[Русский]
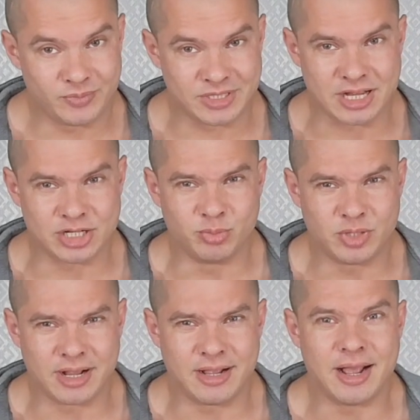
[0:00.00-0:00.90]
скажем
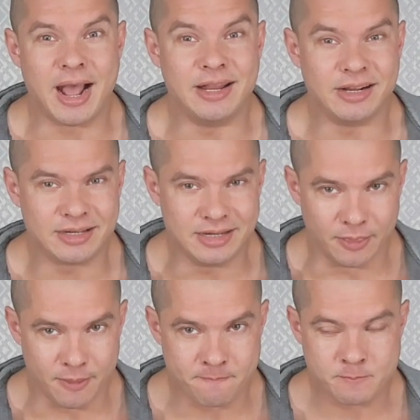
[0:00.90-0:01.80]
так,
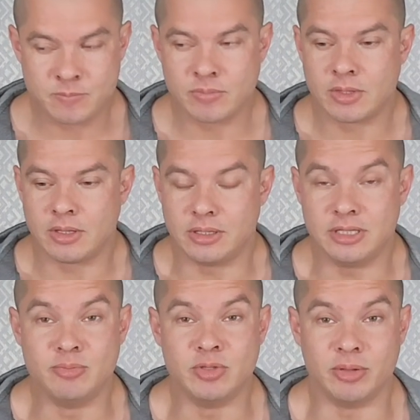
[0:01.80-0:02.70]
аллерген.
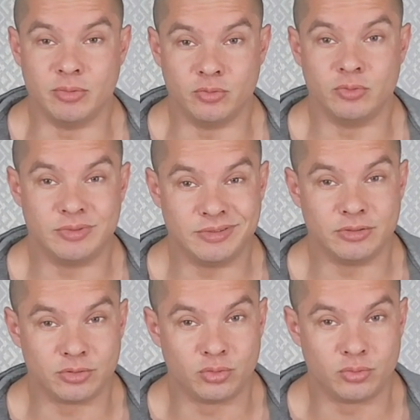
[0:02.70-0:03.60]
Именно
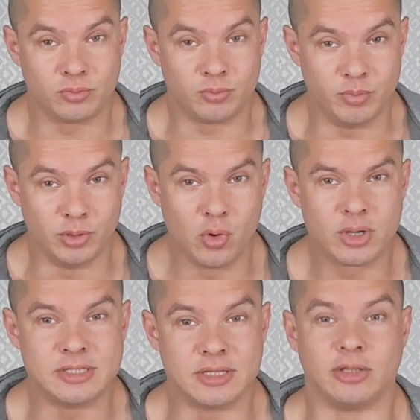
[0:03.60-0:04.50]

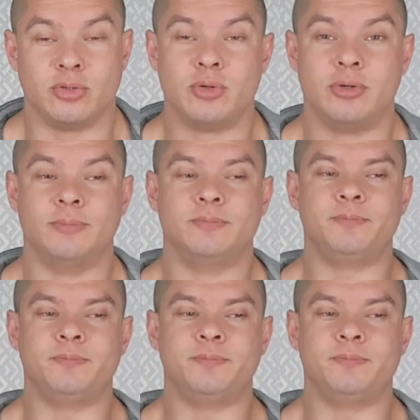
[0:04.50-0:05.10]
белок, из-за которого